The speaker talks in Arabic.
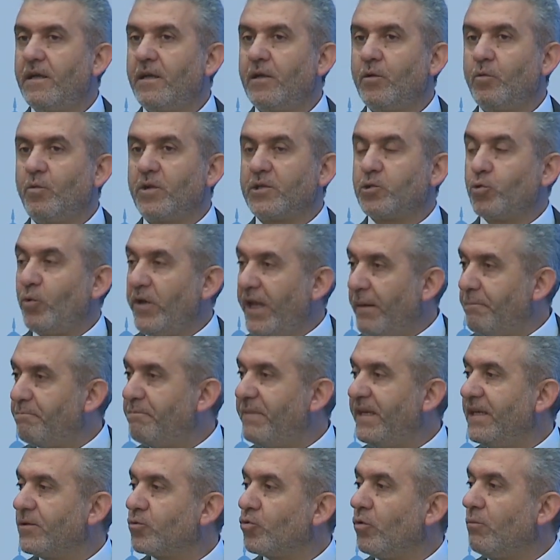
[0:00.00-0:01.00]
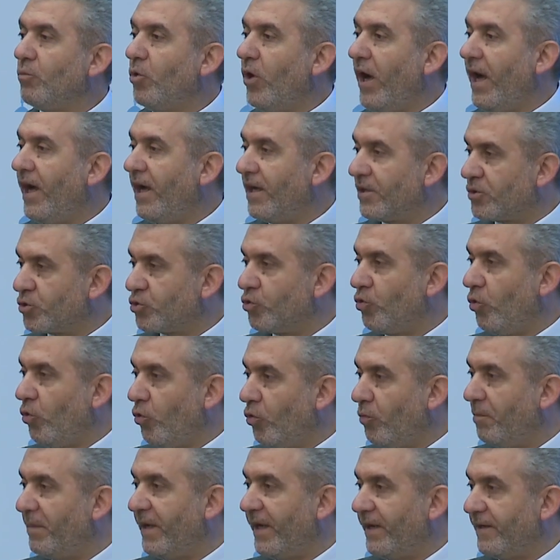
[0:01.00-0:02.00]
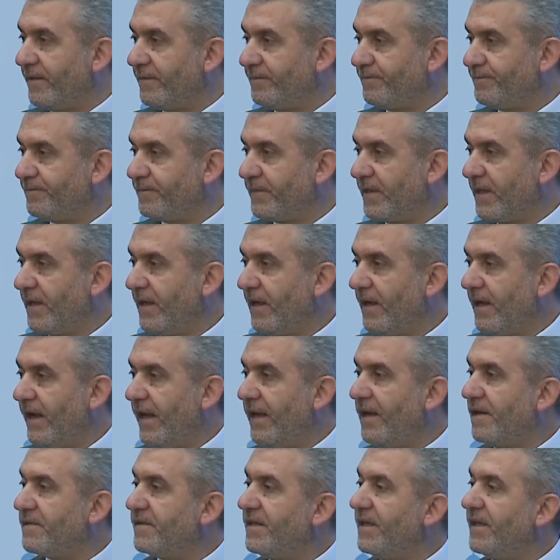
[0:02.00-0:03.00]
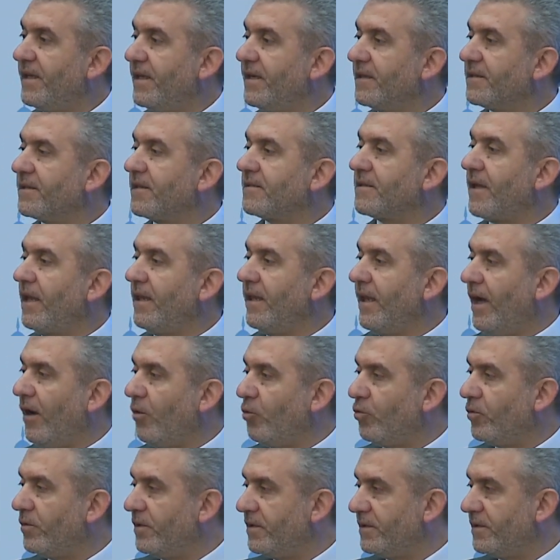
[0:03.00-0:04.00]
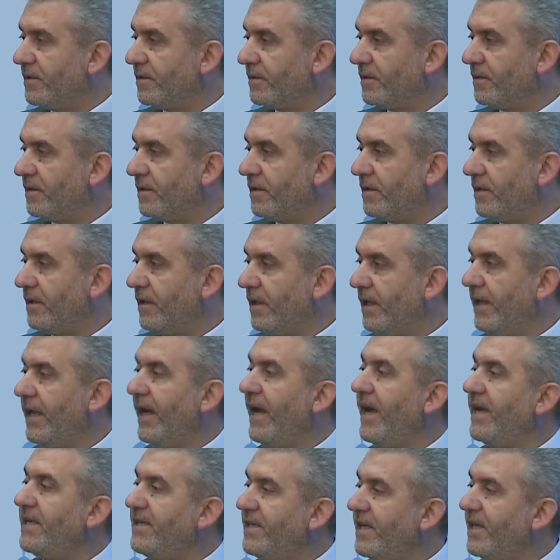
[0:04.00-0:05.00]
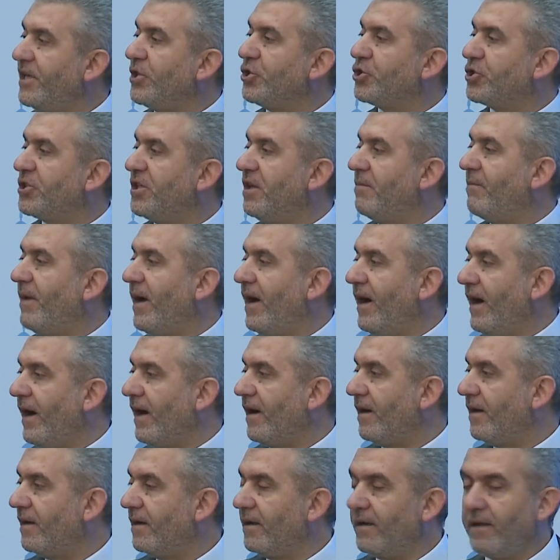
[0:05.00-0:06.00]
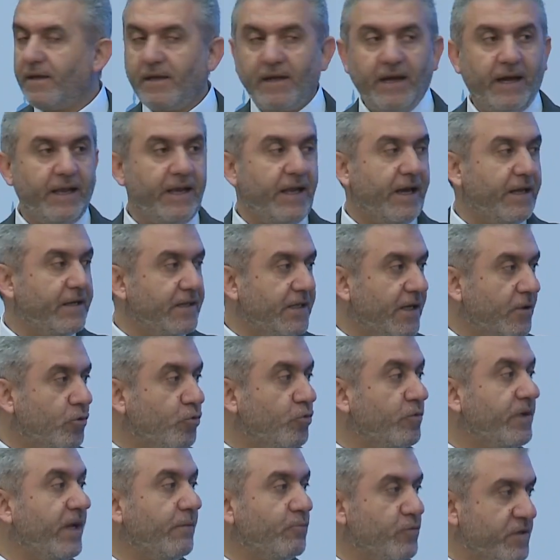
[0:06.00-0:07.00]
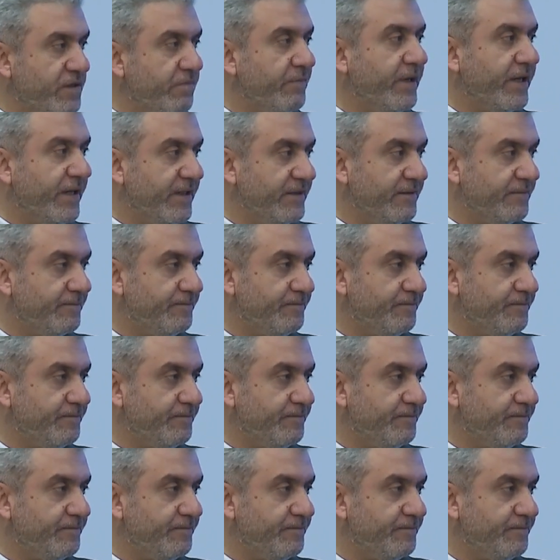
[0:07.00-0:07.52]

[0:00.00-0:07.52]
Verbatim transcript: وتلبي طموحات شعوبنا الذين يتطلعون الى اي اجتماع على ان يكون مثمرا